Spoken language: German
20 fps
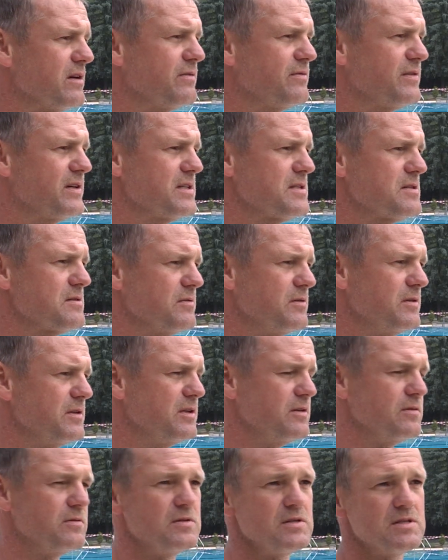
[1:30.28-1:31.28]
gefasst und
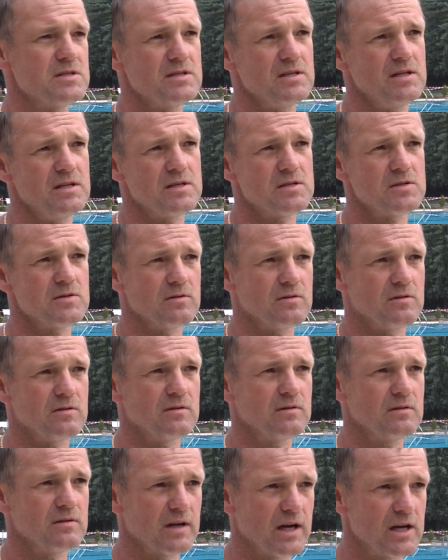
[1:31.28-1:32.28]
die uns jedes
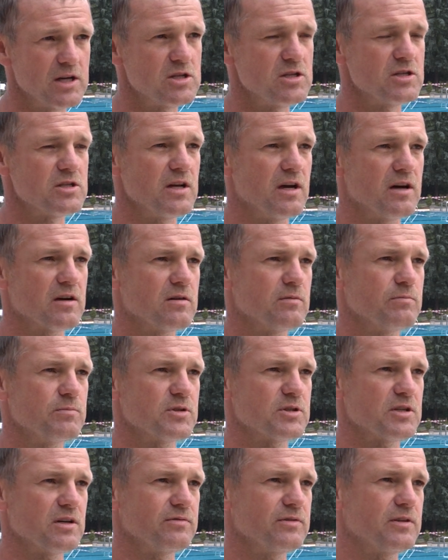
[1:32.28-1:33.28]
Jahr reichlich Ärger
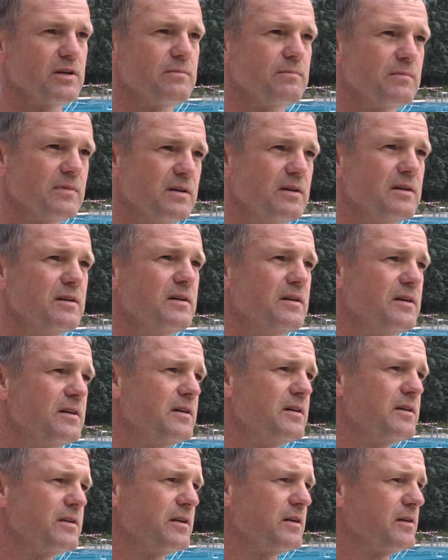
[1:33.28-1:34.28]
beschafft haben.
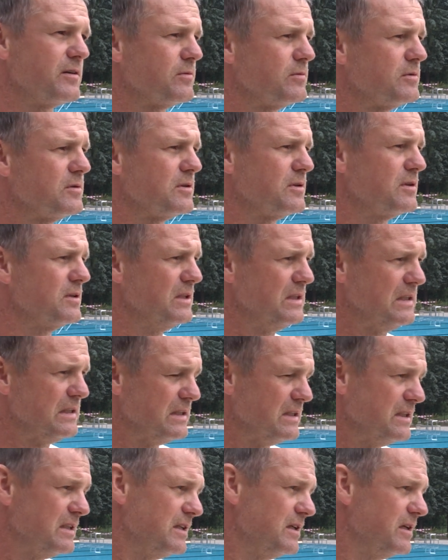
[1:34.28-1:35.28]
Ja, ne, da war
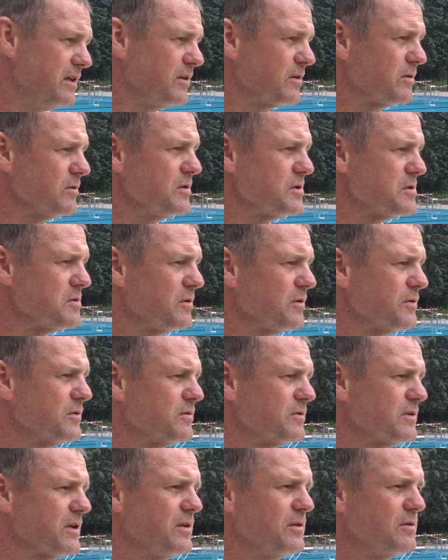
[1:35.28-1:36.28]
in
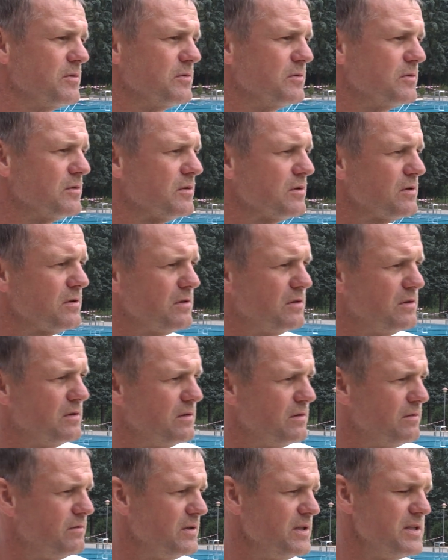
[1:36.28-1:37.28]
Größenordnung dann auch
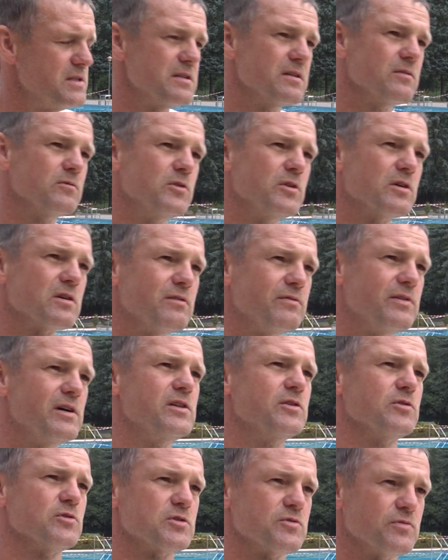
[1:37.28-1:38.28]
äh, Fliesen
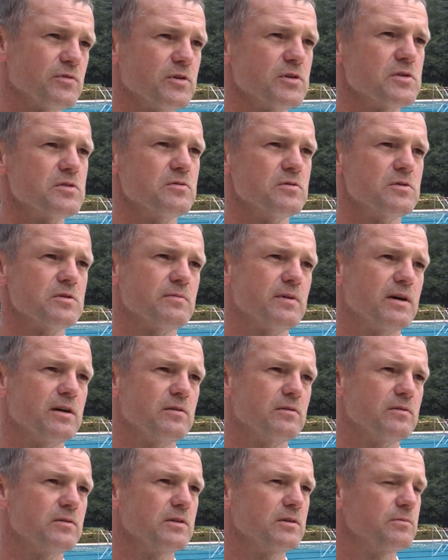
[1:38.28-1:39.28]
runtergefallen durch Frost und so
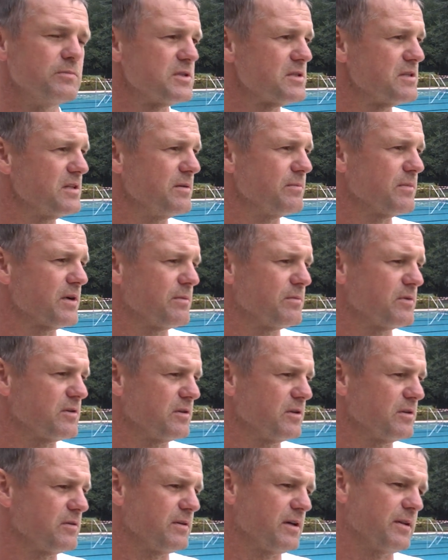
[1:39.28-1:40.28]
weiter und die mussten eben
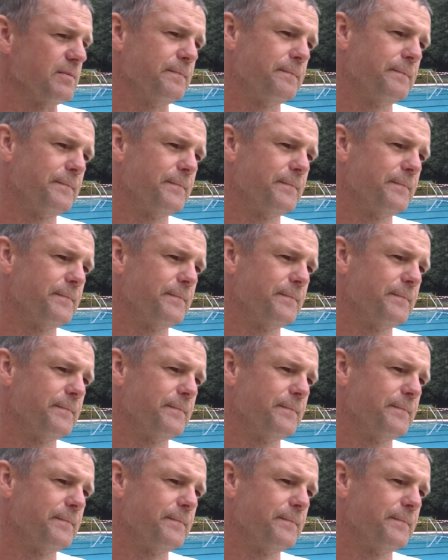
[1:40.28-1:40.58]
repariert werden.